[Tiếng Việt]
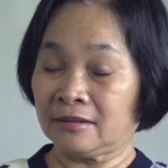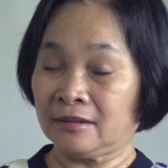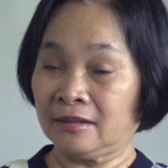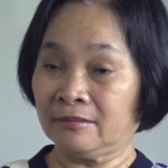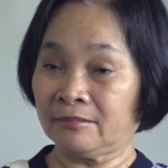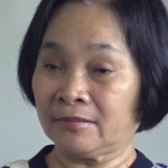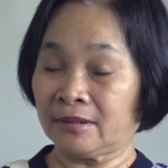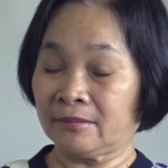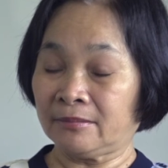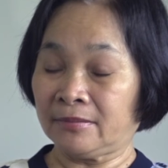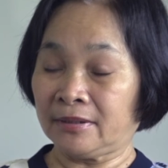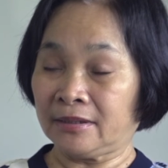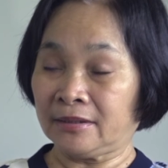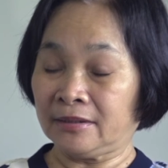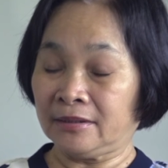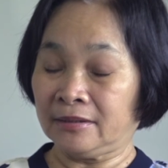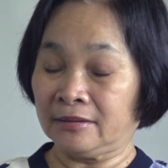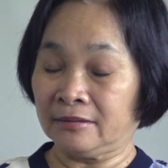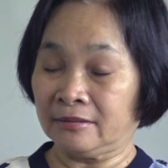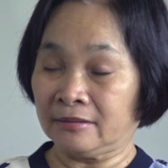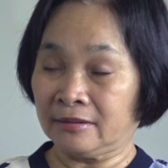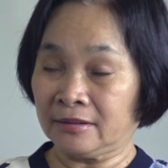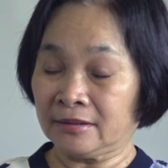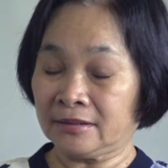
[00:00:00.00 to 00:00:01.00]
nhưng mà mình
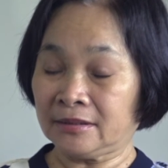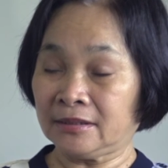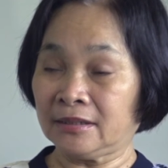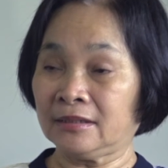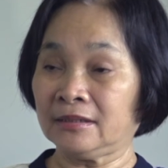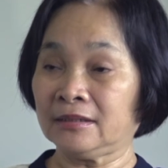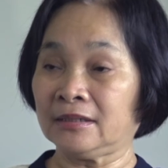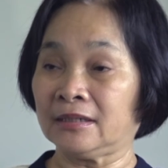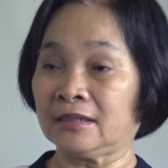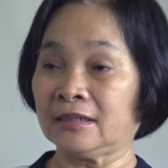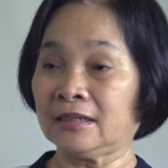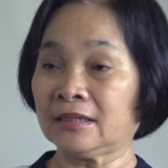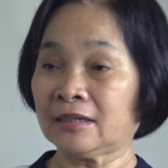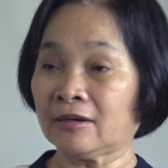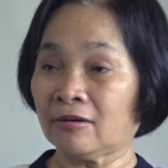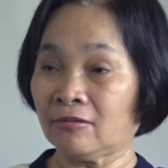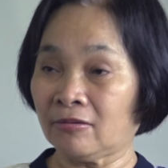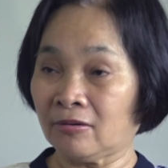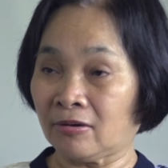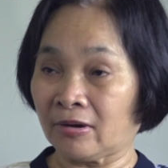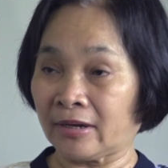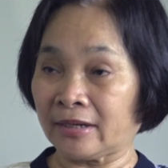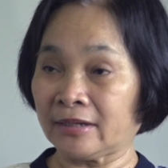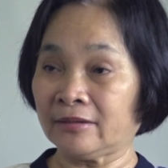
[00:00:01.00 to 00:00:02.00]
dựa trên những cái câu
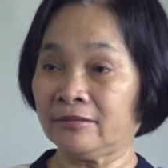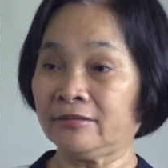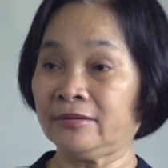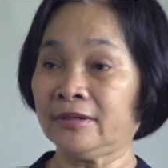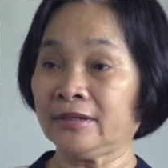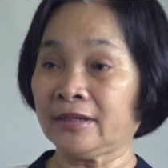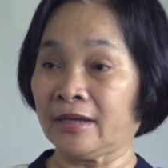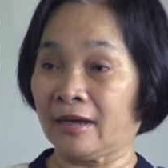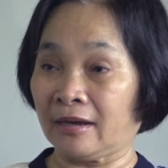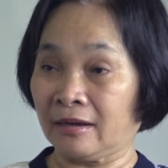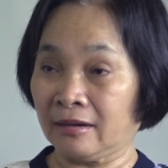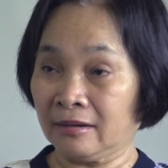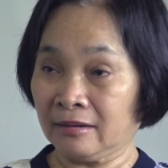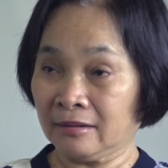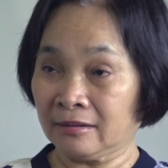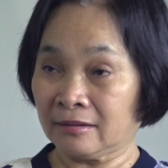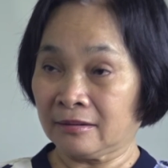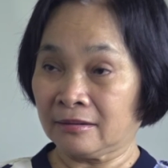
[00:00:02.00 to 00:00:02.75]
hỏi của đứa nhỏ